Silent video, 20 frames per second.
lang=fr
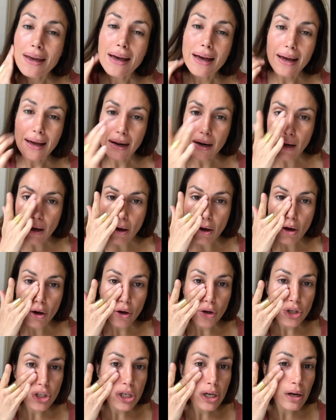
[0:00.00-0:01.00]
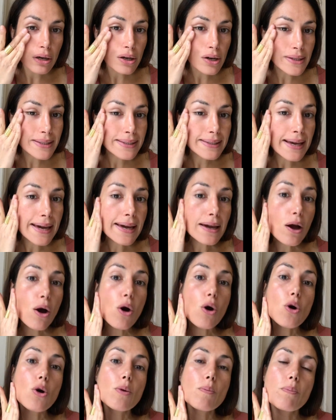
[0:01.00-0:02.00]
Alors, euh, je le teins
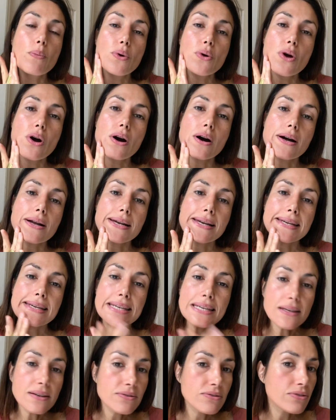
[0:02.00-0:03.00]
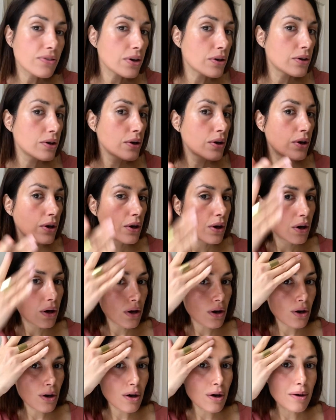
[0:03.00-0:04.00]
un peu olive,
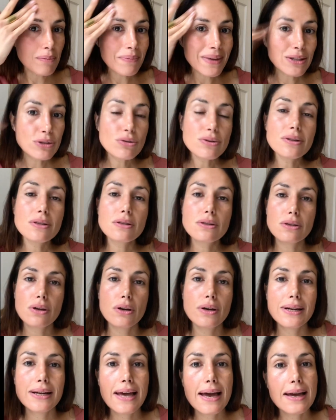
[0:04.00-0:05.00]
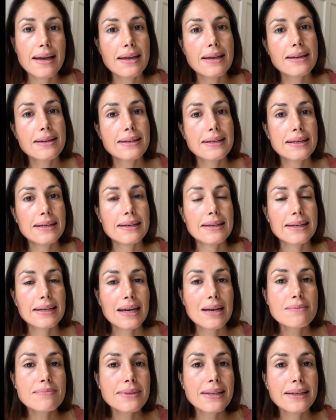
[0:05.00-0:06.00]
mais toutes les
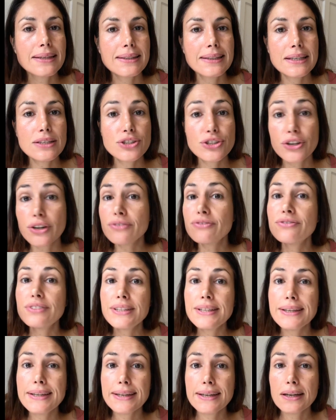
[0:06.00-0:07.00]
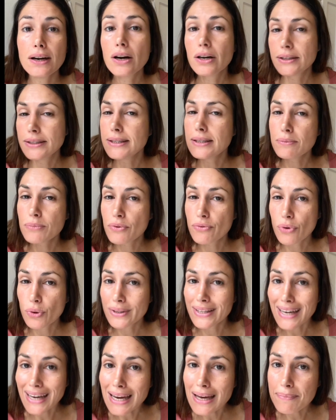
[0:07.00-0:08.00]
crèmes teintées Toffee et Honey me vont
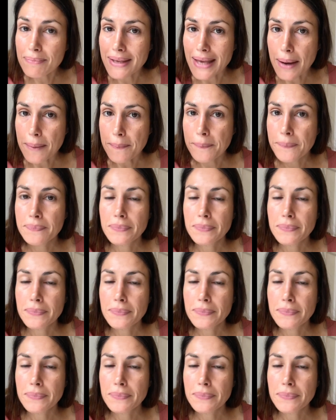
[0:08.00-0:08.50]
très bien.